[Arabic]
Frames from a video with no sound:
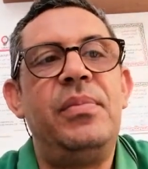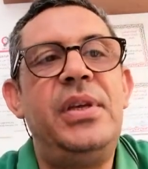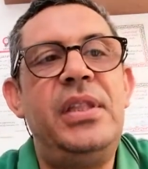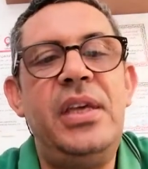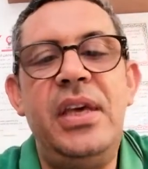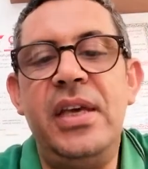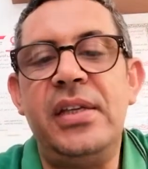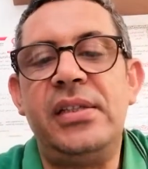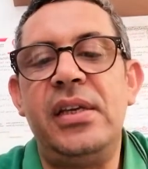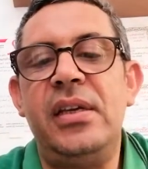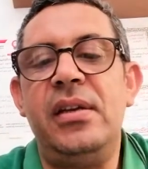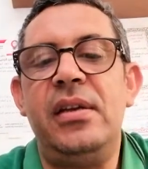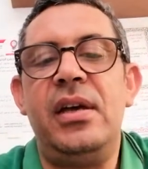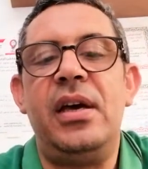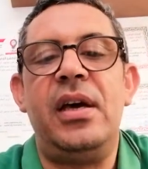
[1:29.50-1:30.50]

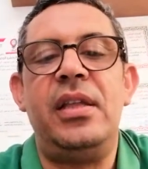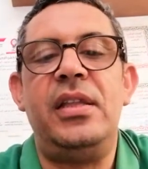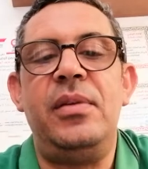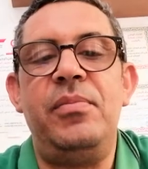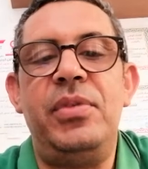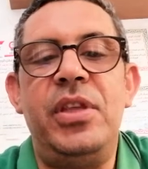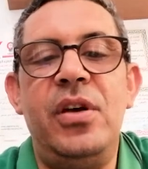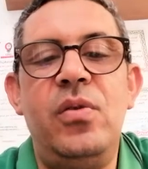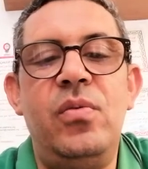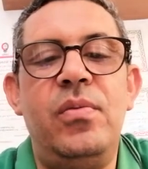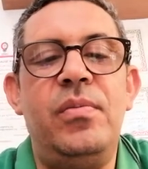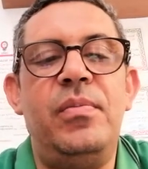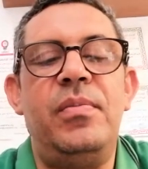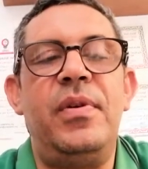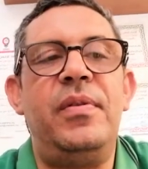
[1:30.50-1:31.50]
بداية غادي
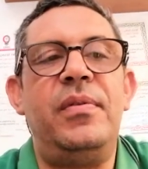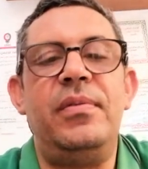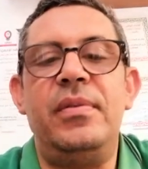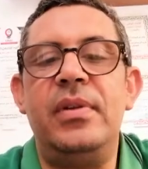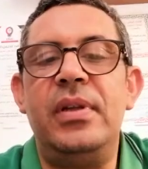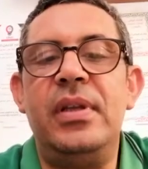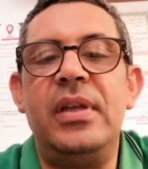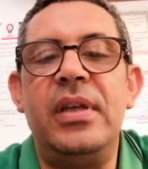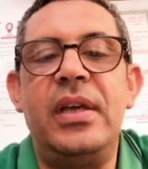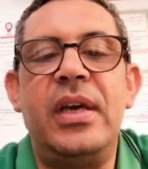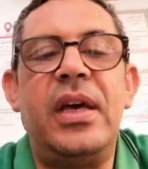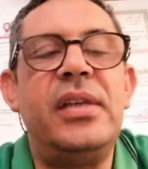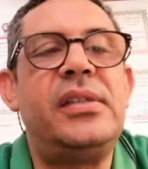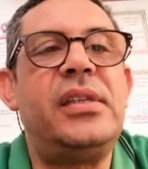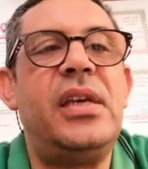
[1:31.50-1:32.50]
نبداو
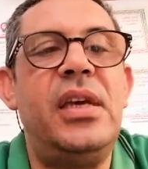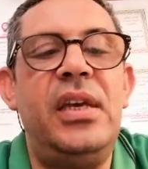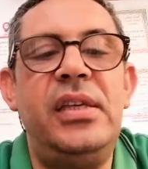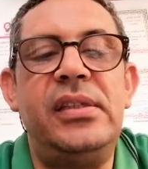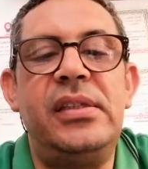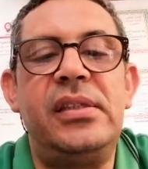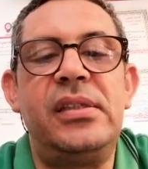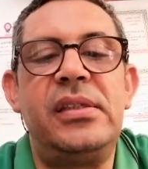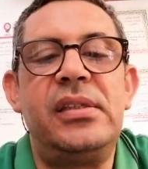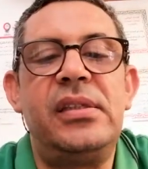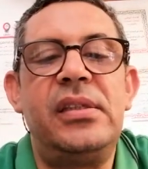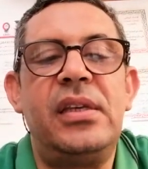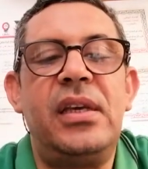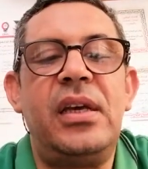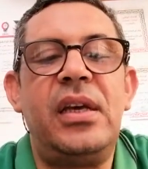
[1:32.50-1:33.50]
بخصائص
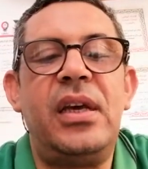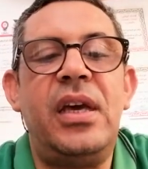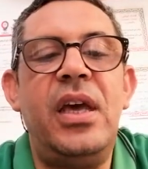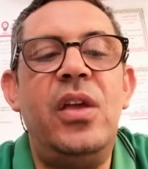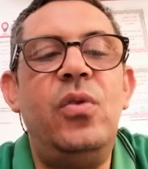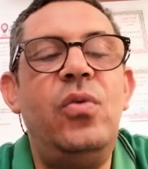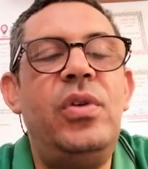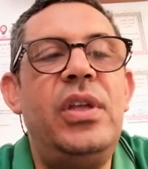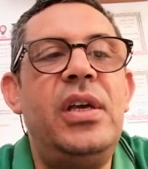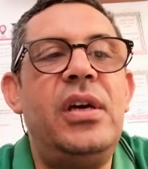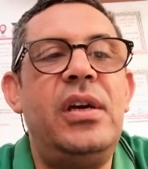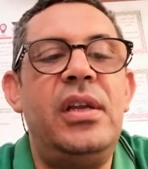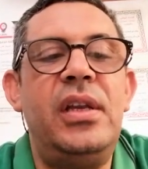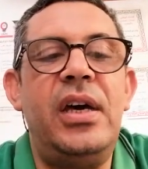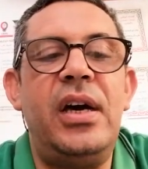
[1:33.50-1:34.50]

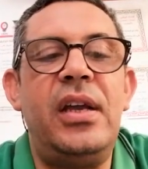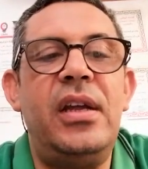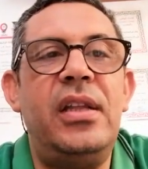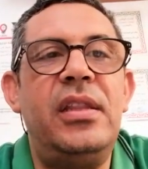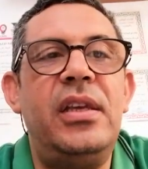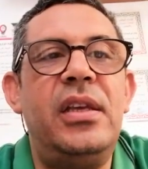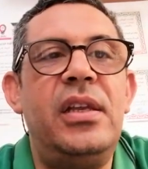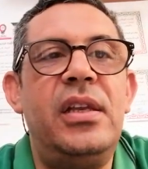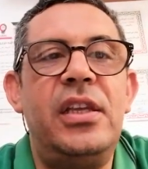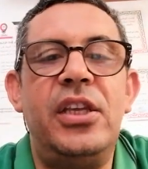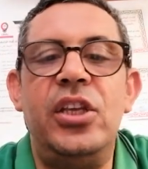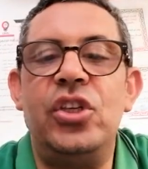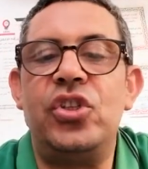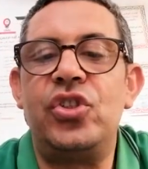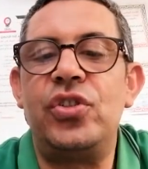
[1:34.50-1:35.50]
قانونية لأراضي
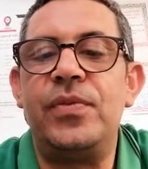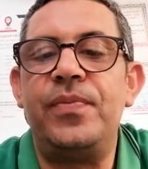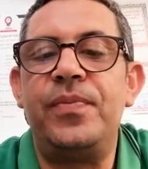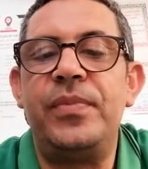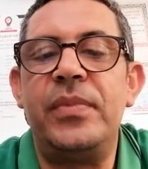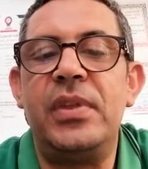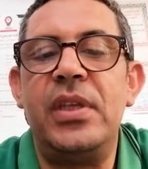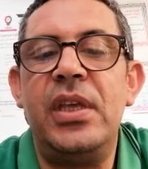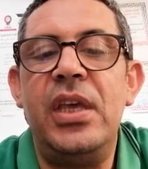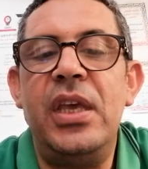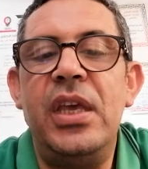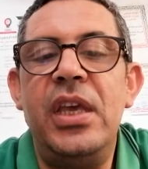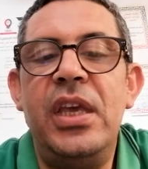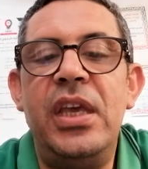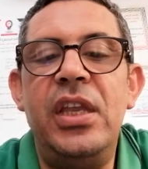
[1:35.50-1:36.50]
الجيش
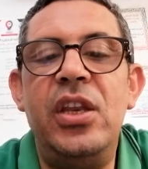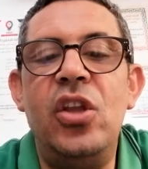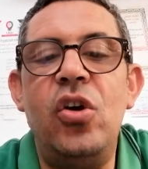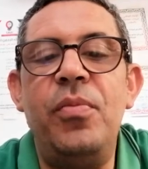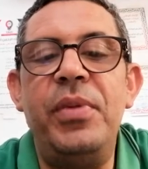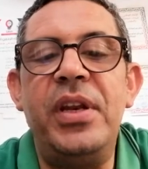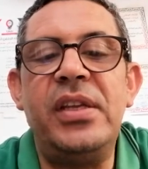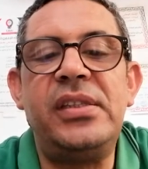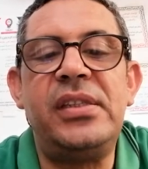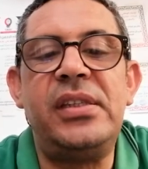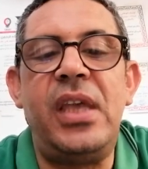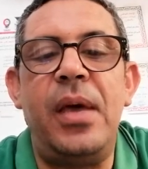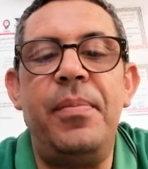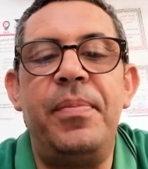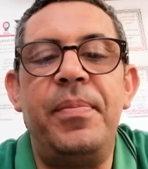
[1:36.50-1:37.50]
إنه من
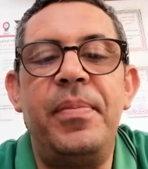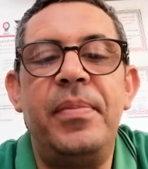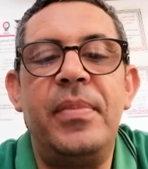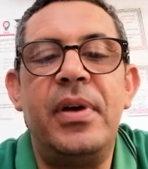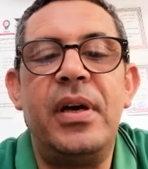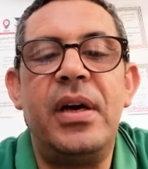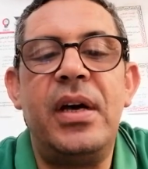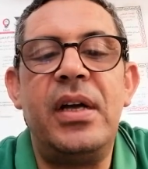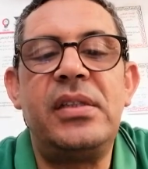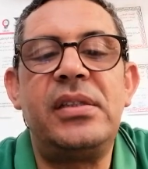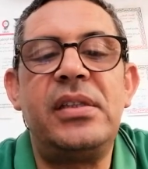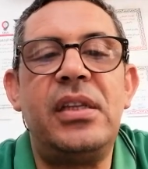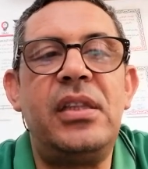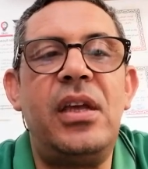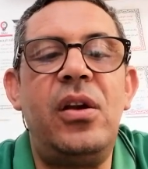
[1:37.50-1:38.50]
الصعب
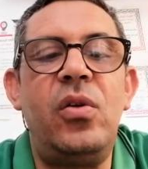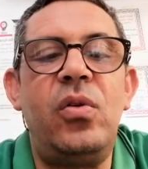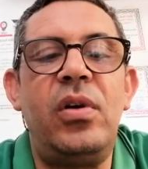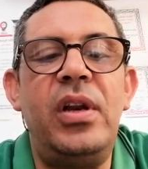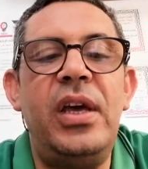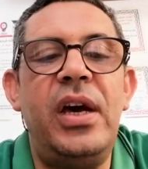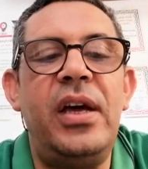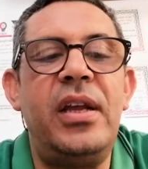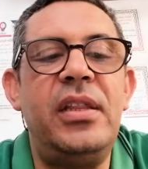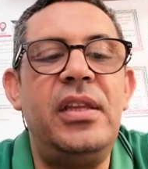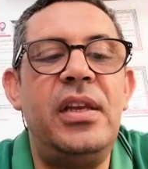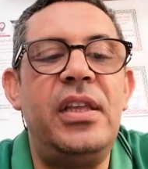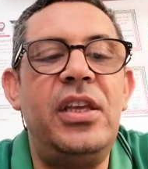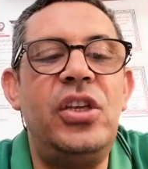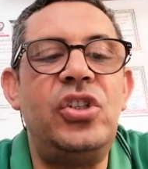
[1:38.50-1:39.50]
التطرق
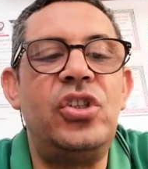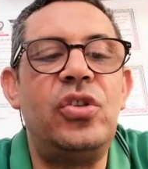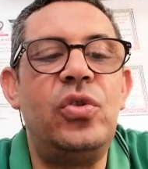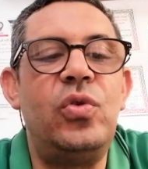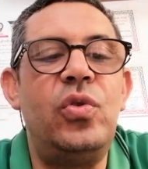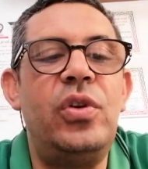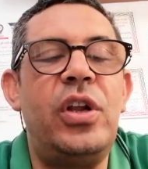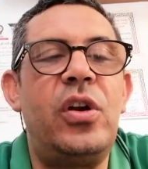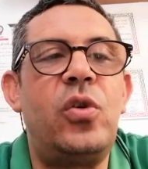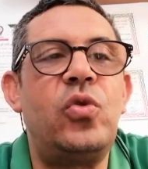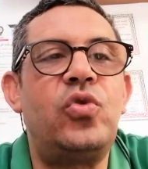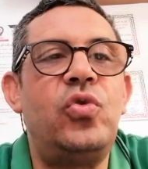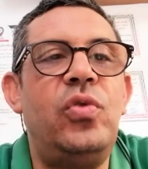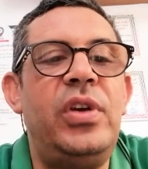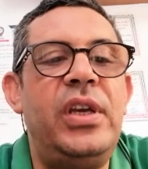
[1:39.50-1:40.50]
لأراضي الجيش دون
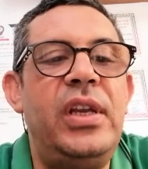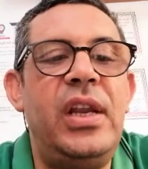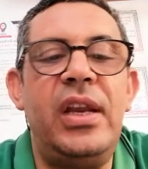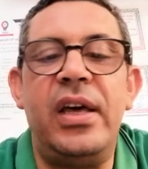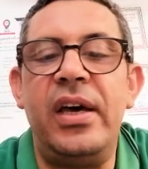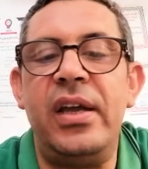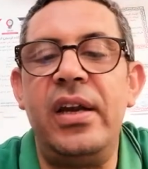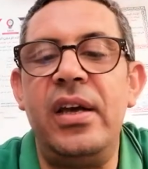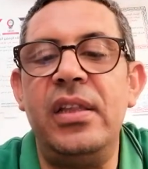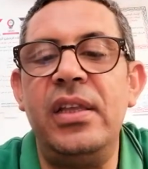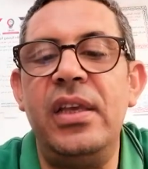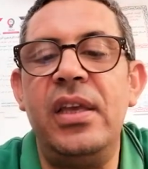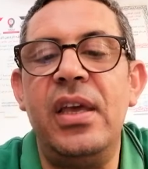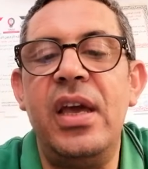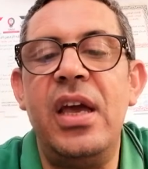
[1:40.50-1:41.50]
الرجوع إلى
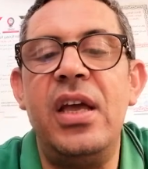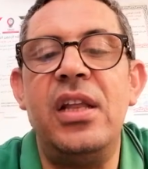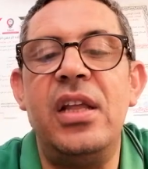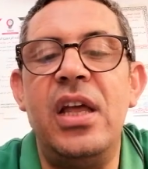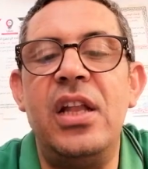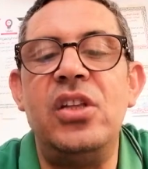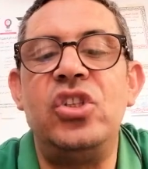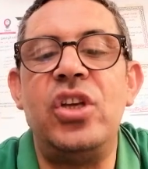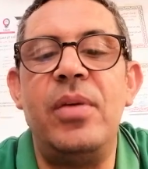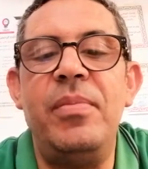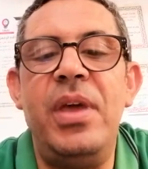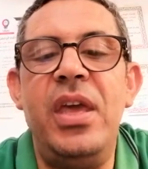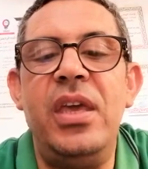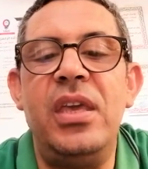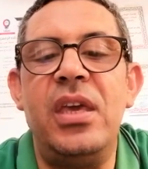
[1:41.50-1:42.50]
الأراضي
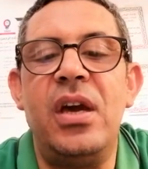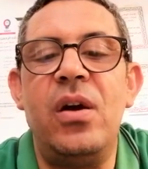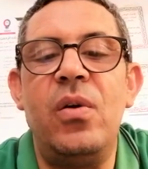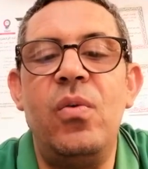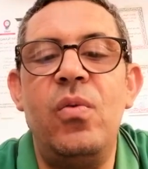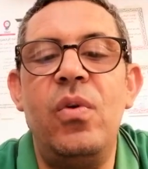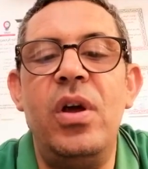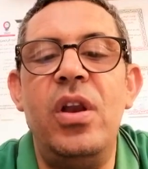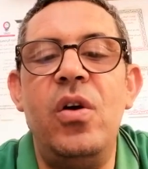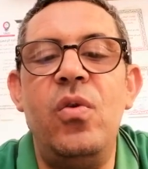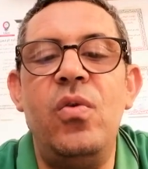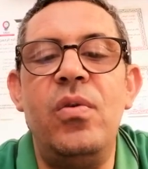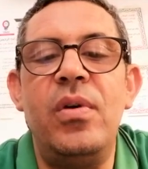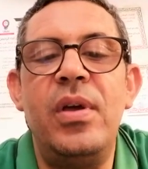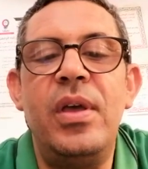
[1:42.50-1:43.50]
الجماعية
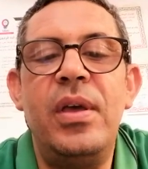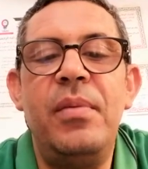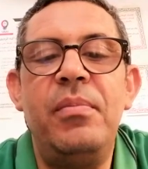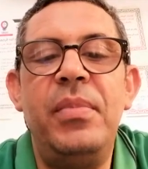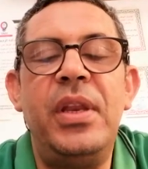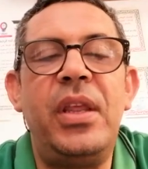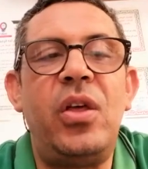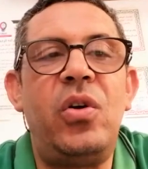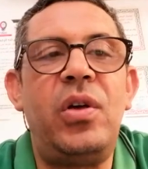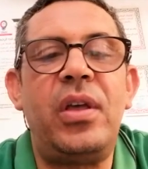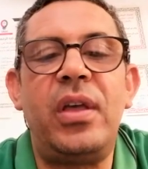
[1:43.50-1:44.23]
ولو من